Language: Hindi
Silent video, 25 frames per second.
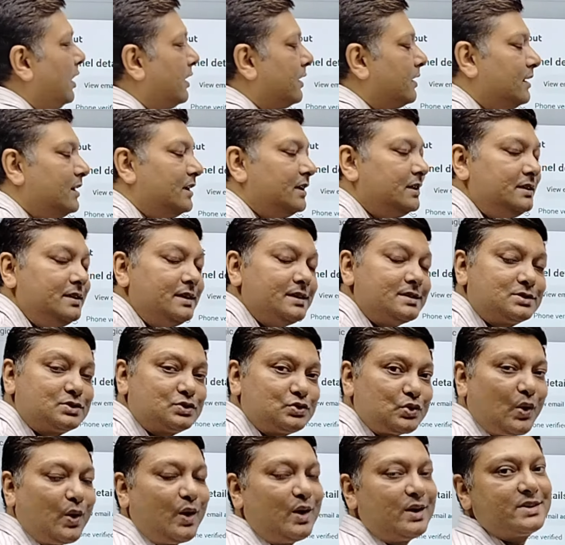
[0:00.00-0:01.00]
और ये
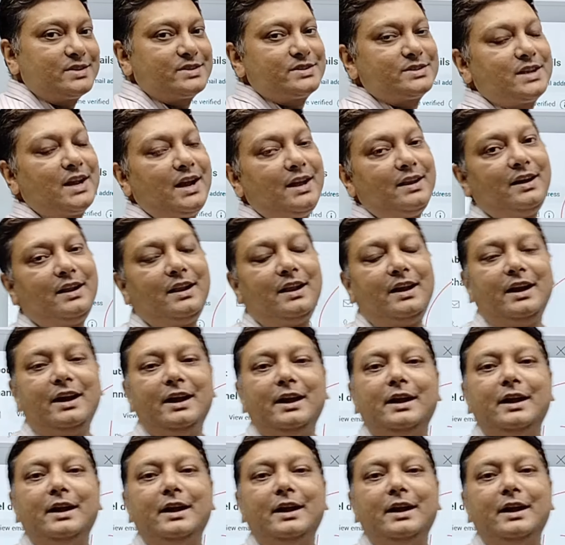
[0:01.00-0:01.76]
सोर्स चैनल